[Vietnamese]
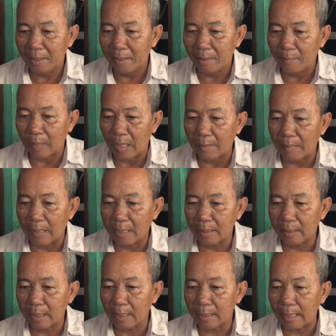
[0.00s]
mượn bà
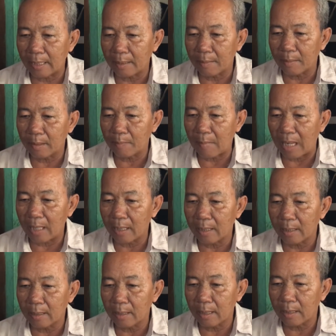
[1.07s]
cây
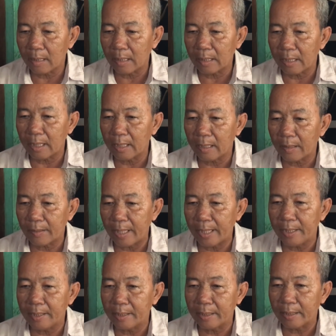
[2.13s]
bà nói vậy thôi
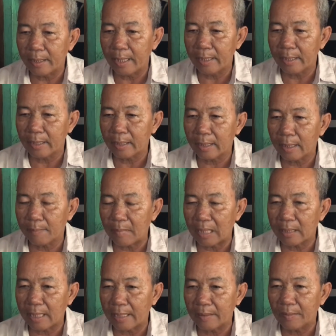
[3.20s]
đi thì cái bà
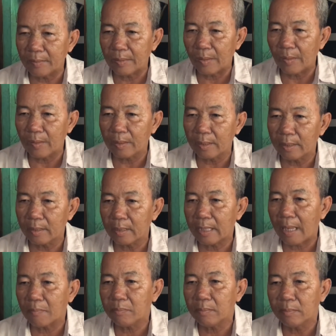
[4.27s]
nhảy xuống chuồng nó
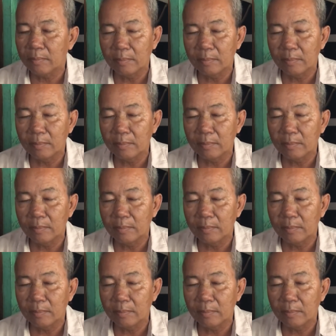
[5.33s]
chống